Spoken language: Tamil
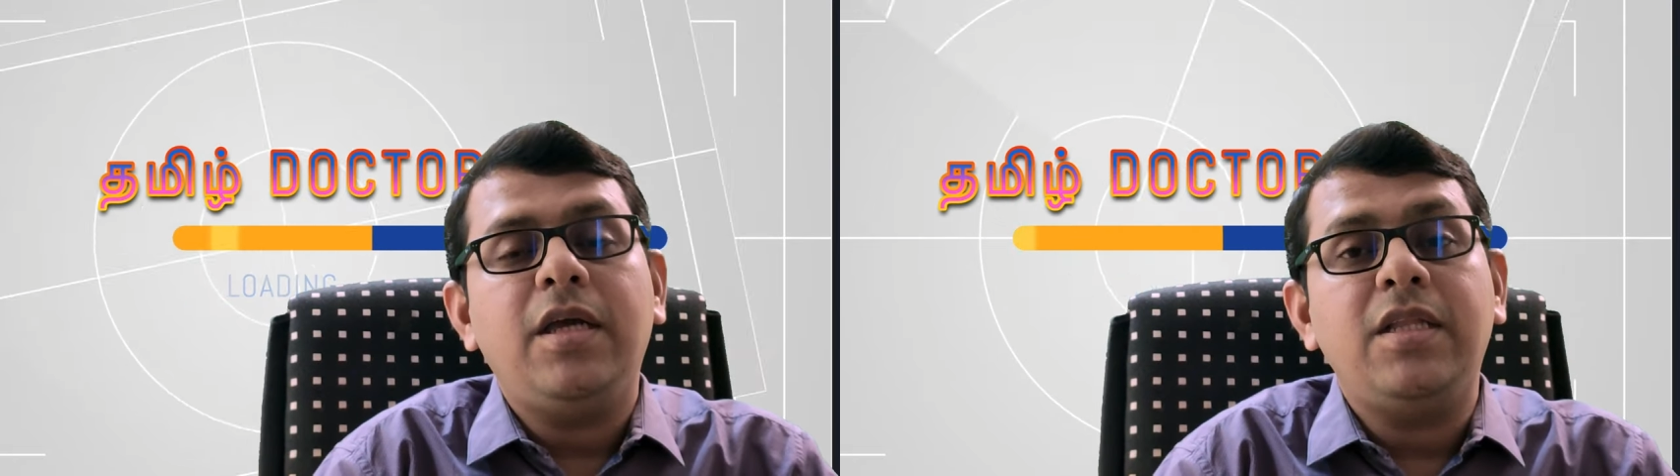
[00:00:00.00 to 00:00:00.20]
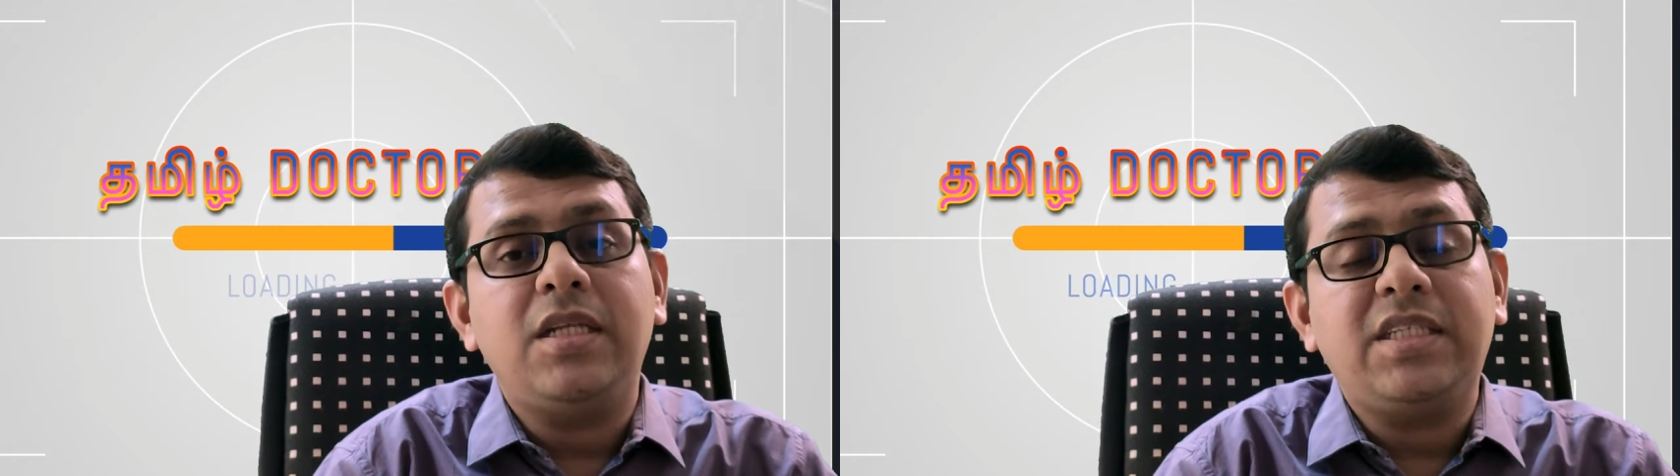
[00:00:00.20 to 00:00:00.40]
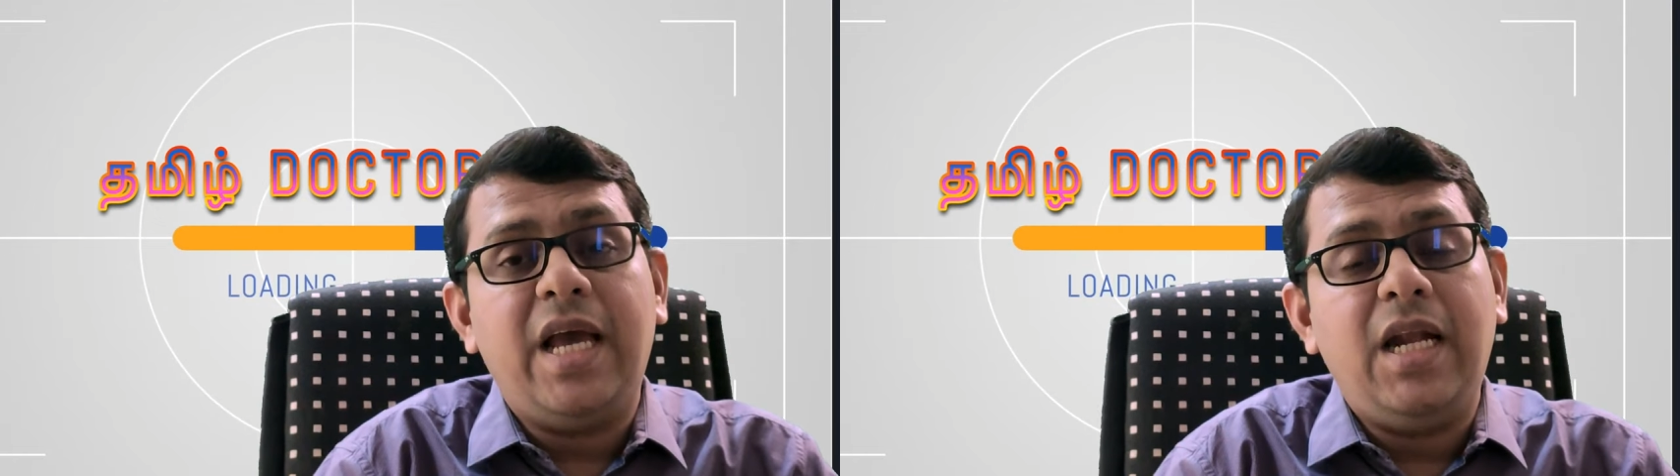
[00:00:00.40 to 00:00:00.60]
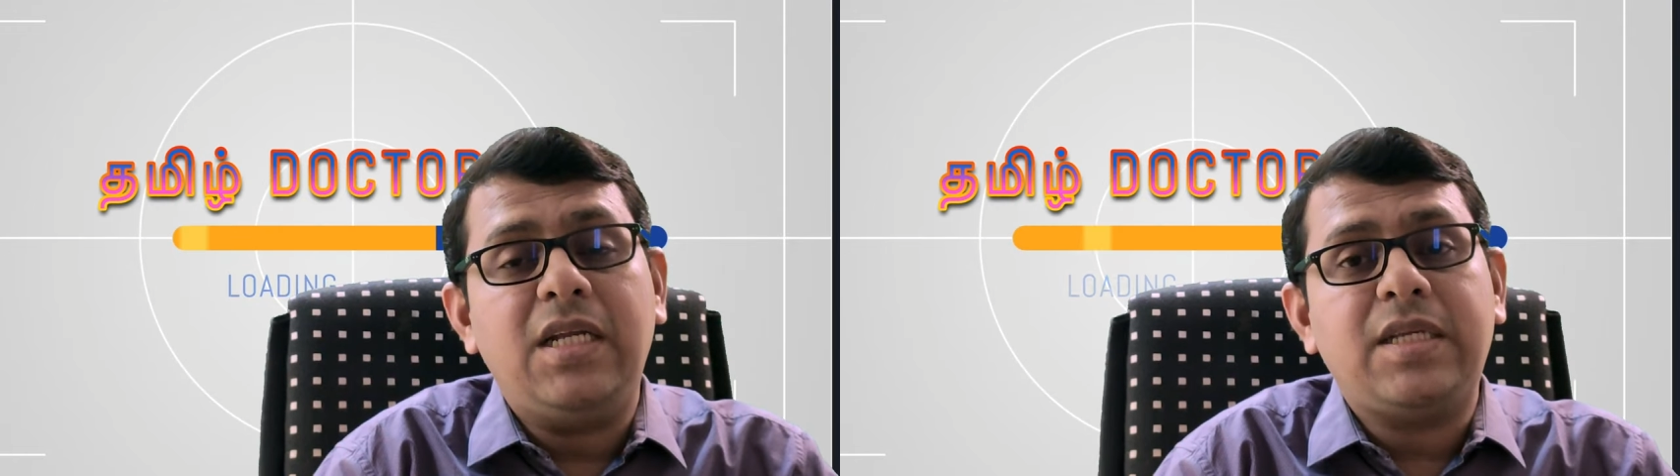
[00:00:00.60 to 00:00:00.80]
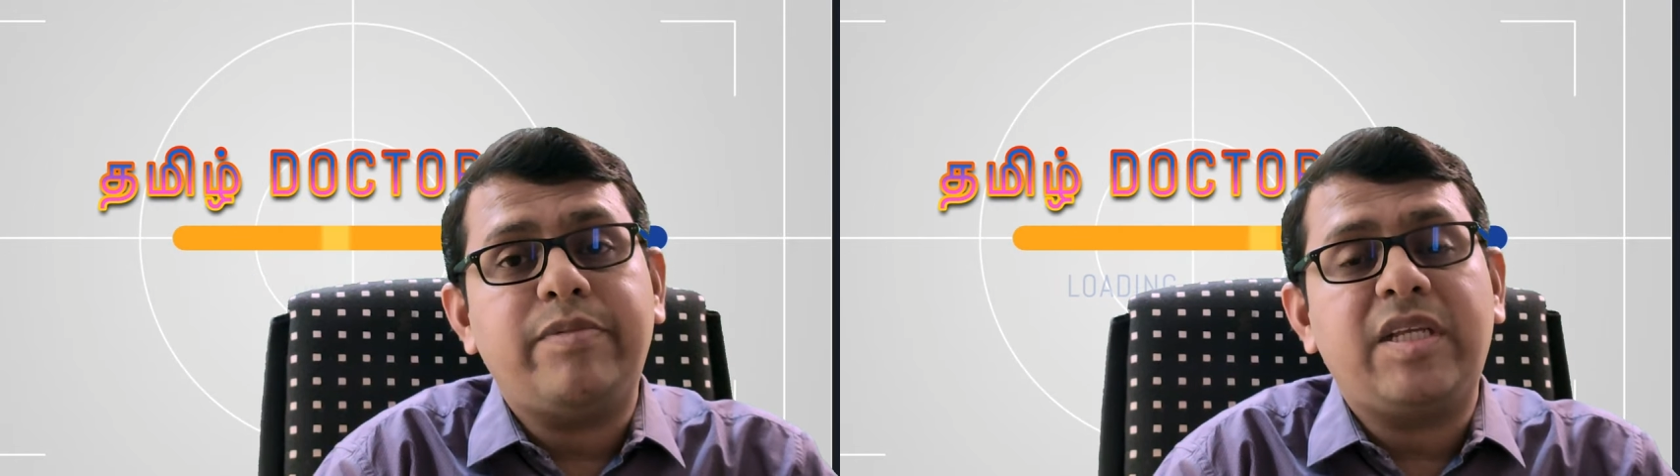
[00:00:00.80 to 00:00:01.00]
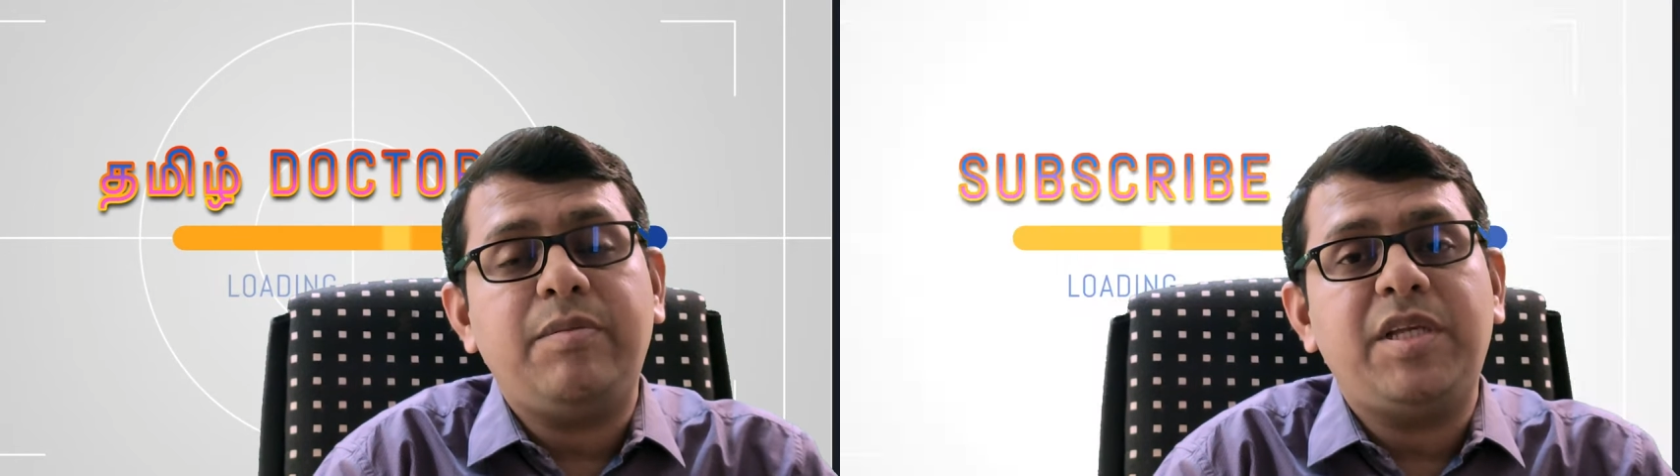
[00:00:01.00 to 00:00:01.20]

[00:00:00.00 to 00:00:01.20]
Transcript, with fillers: இந்த சேனலை சப்ஸ்கிரைப்